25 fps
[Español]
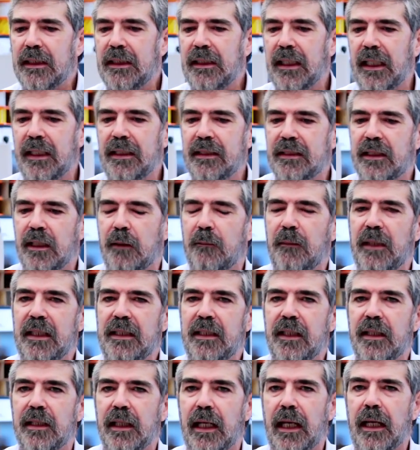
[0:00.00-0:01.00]
tira
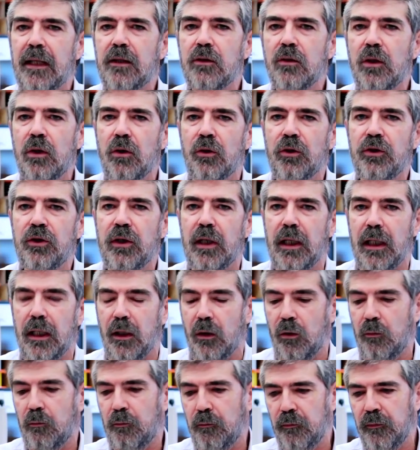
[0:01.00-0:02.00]
intermedia dejando el orillo al
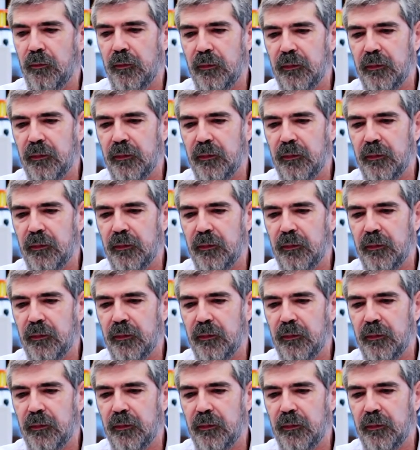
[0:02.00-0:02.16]
lado?